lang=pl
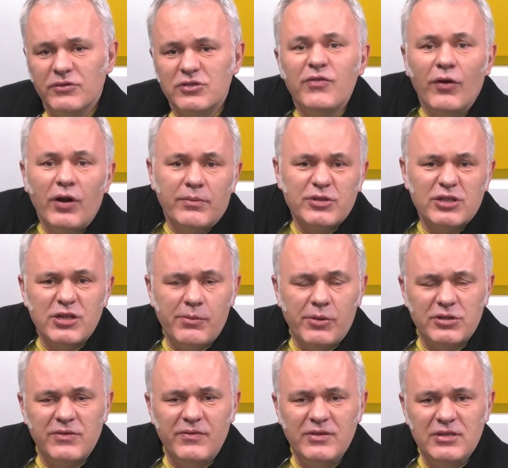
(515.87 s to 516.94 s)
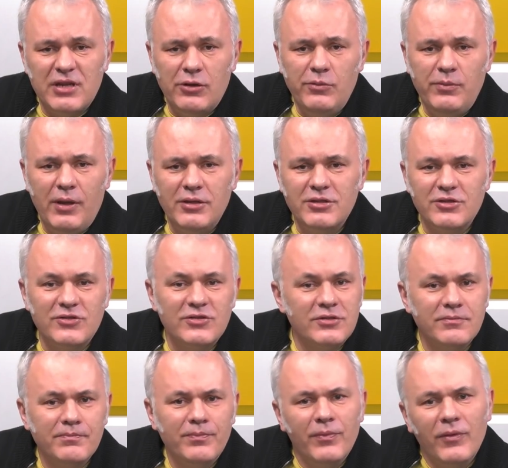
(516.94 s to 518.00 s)
czy w ogóle przedsiębiorcy w Izraelu mieli
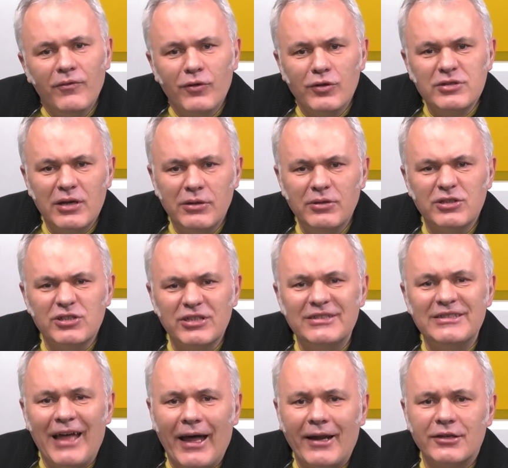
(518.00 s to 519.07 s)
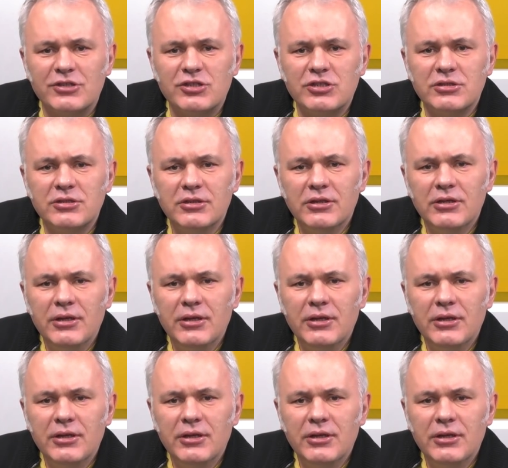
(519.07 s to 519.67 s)
coś w rodzaju naszych tarcz?